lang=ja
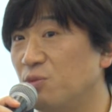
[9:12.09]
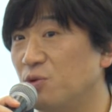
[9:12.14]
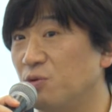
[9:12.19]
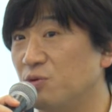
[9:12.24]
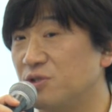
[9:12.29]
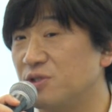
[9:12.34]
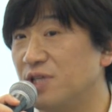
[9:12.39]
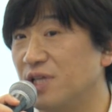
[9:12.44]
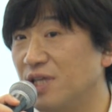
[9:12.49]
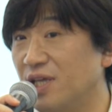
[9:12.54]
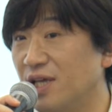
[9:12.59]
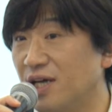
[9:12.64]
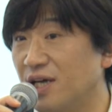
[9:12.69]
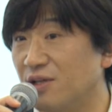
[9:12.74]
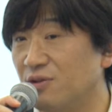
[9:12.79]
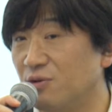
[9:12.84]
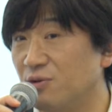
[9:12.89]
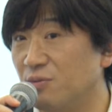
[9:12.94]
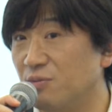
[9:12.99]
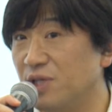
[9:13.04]
えー、ともうすで
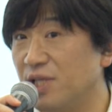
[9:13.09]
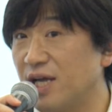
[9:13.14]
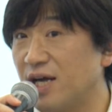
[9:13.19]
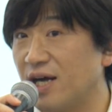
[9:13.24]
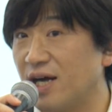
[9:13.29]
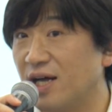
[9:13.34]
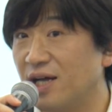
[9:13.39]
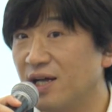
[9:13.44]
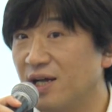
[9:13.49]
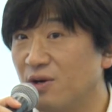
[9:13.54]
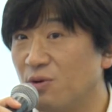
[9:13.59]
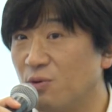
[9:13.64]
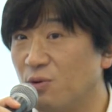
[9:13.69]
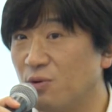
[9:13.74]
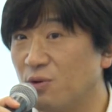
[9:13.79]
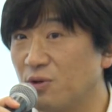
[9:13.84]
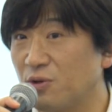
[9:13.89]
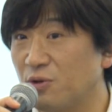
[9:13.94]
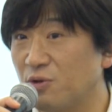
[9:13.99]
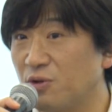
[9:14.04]
にあの皆が
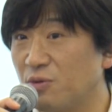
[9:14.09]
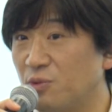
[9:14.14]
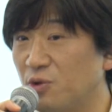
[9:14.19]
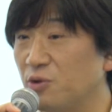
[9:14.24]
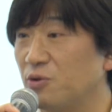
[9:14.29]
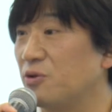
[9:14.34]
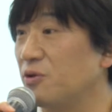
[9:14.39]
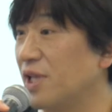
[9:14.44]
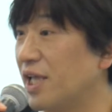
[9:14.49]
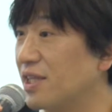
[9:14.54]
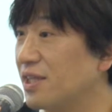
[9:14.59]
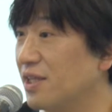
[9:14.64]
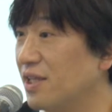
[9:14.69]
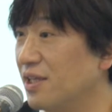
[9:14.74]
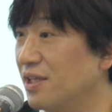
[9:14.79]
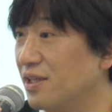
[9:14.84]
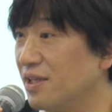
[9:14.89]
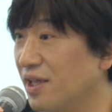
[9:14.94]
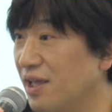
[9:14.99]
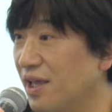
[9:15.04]
公共のものとなっ
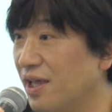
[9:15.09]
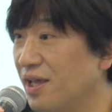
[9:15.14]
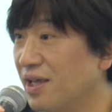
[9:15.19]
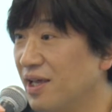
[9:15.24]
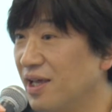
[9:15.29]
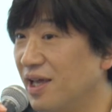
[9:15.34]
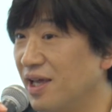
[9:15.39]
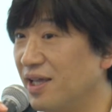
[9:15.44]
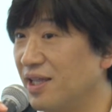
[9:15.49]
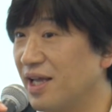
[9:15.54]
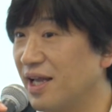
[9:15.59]
ていて、